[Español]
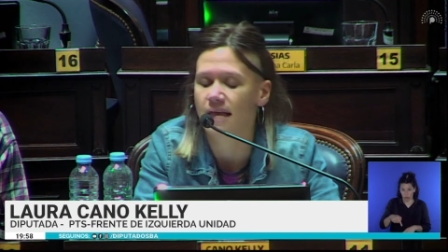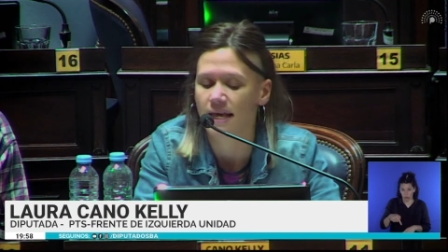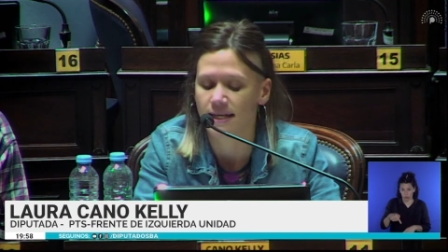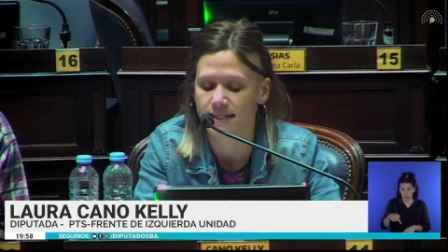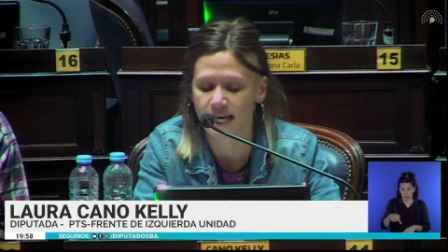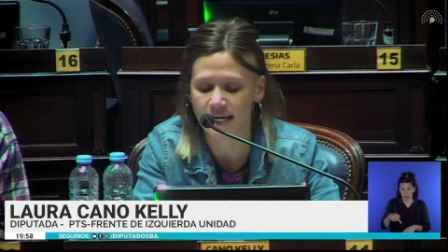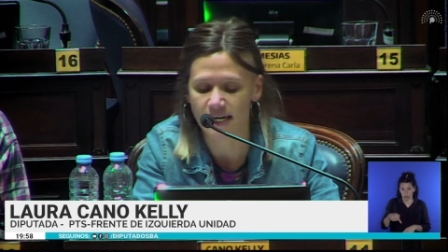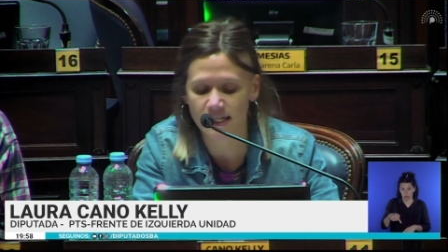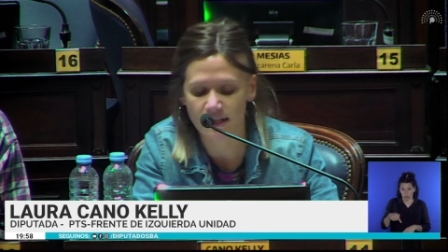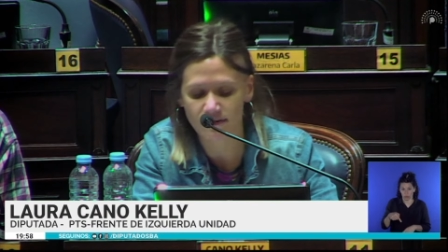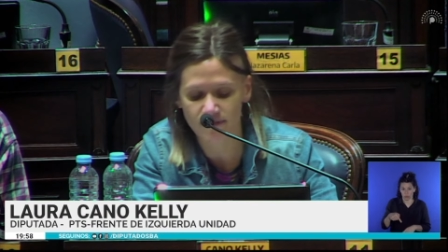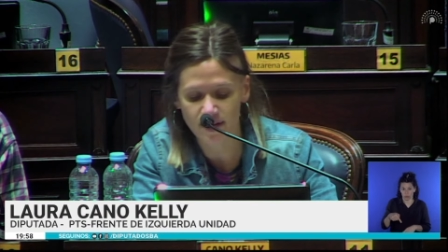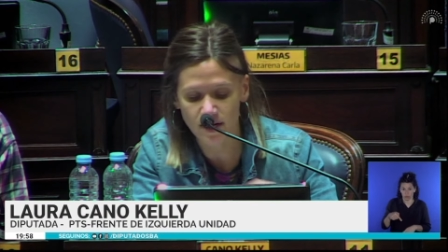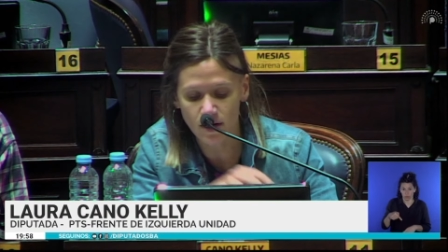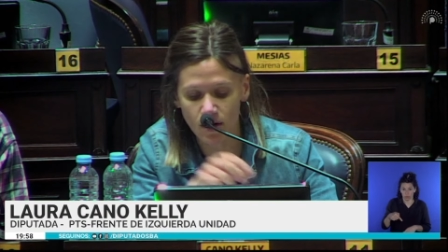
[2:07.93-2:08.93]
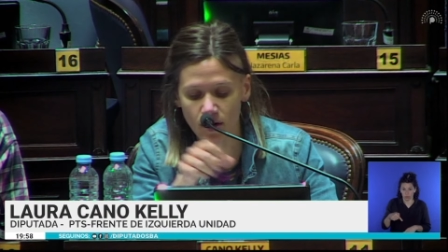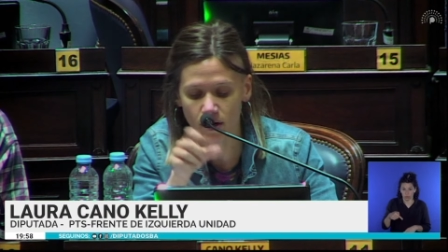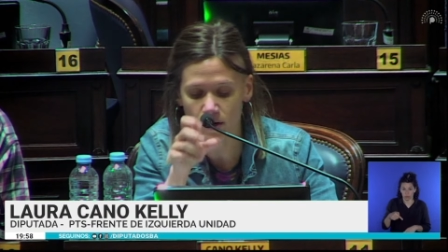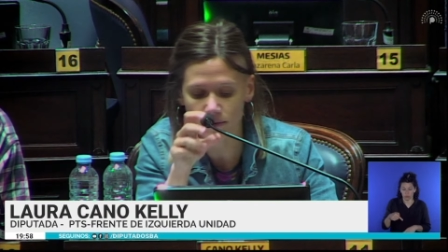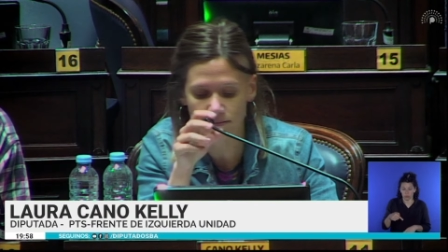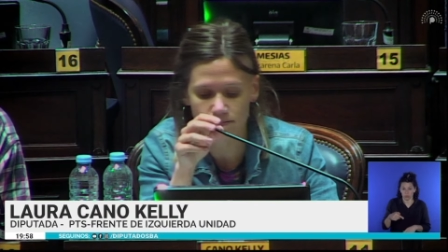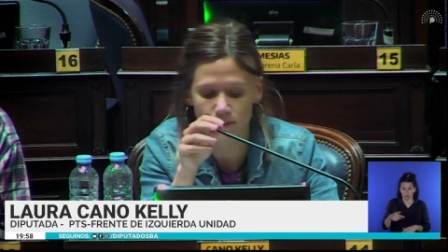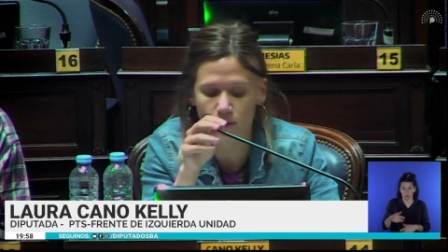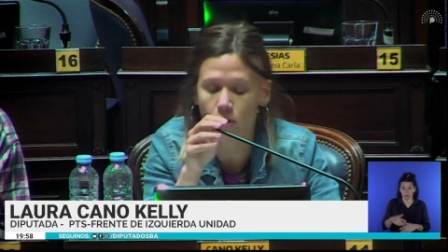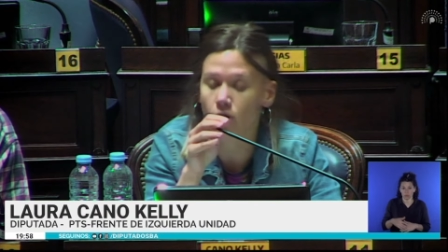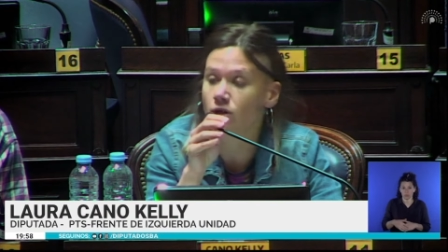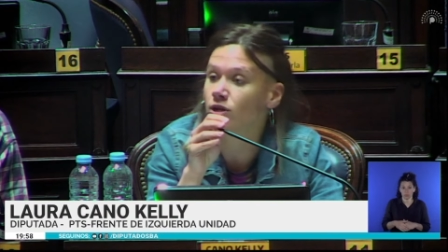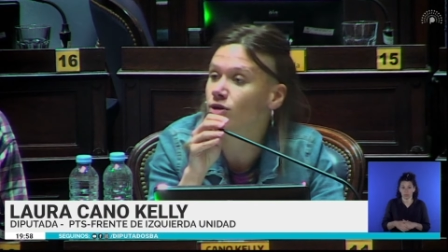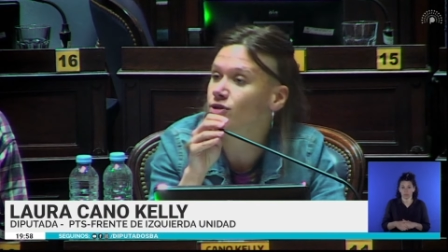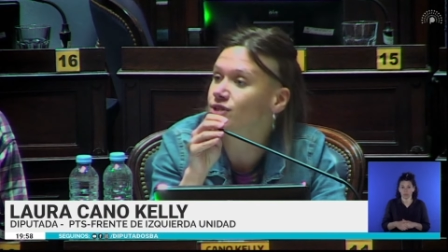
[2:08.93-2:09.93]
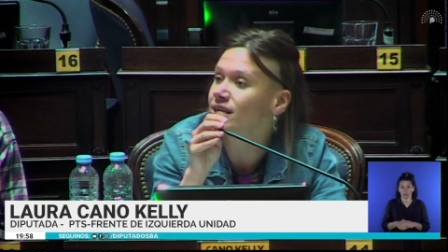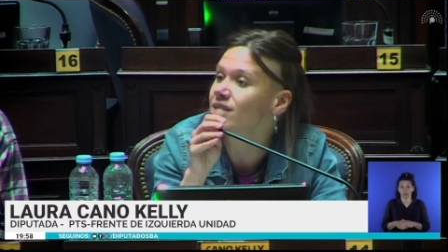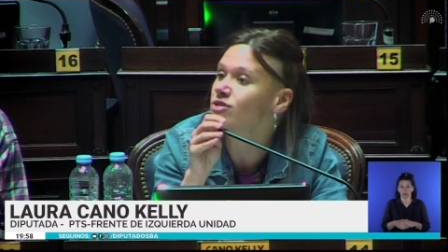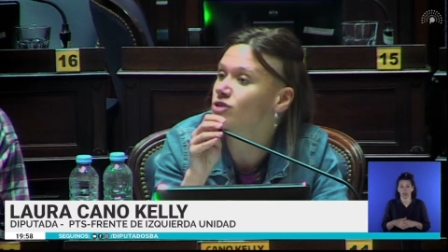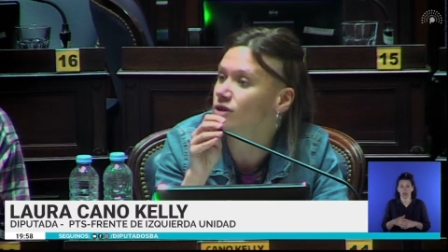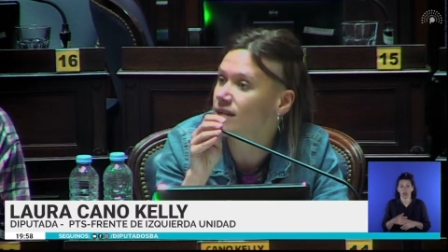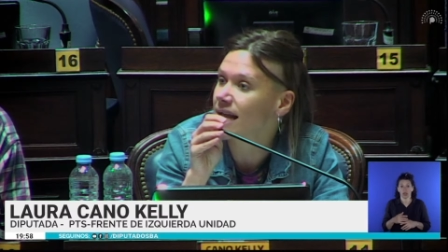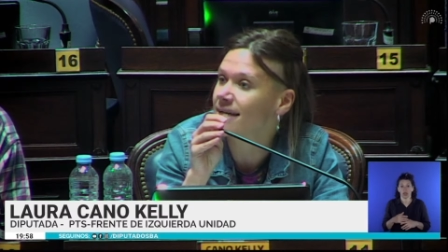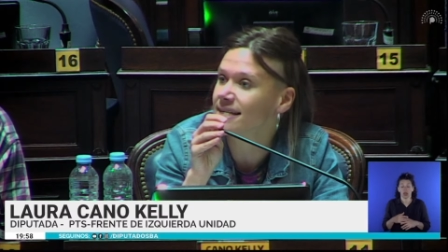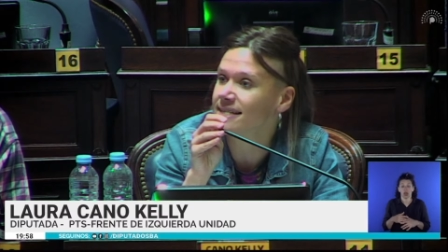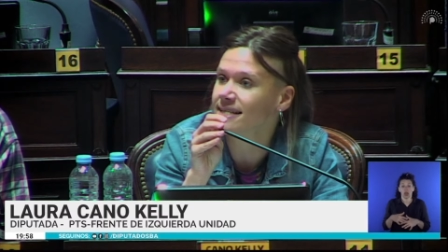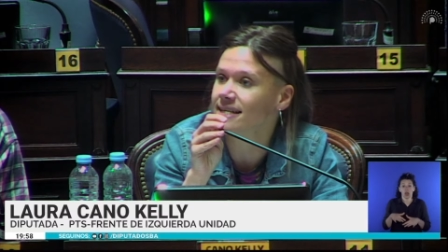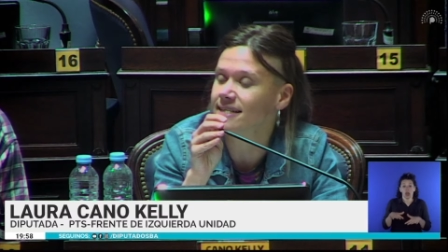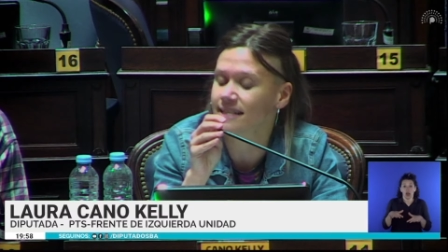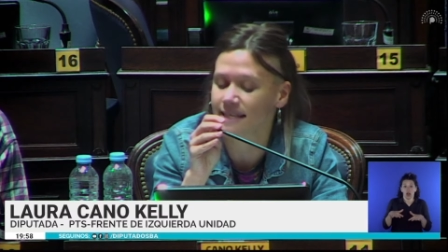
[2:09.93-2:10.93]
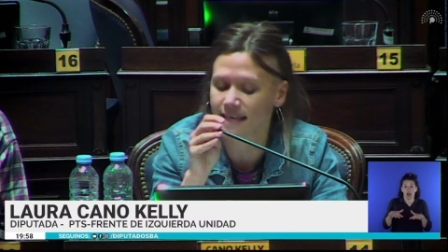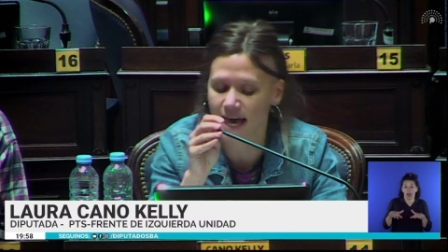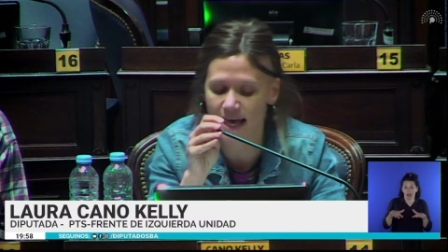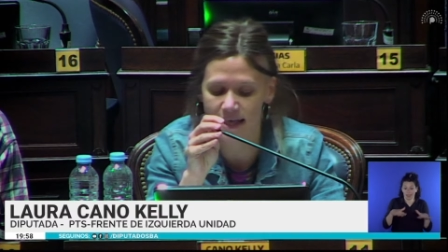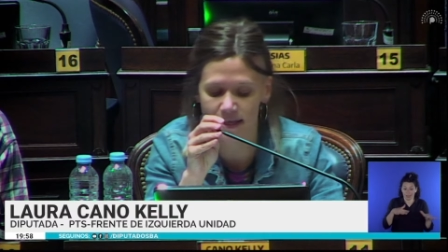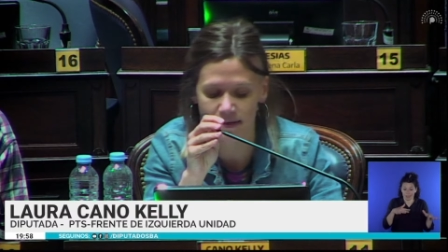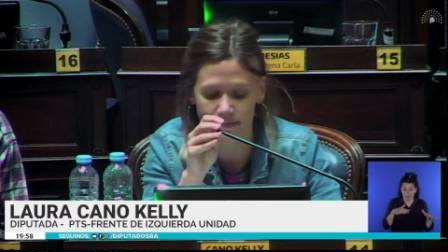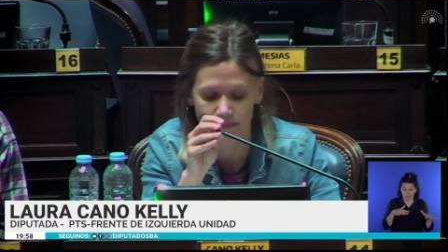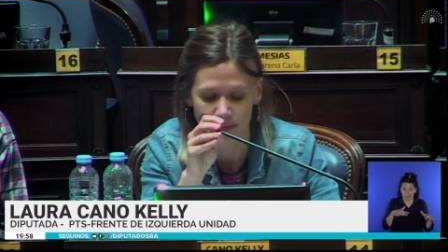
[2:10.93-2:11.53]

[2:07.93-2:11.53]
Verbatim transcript: se ratificó con los hechos la necesidad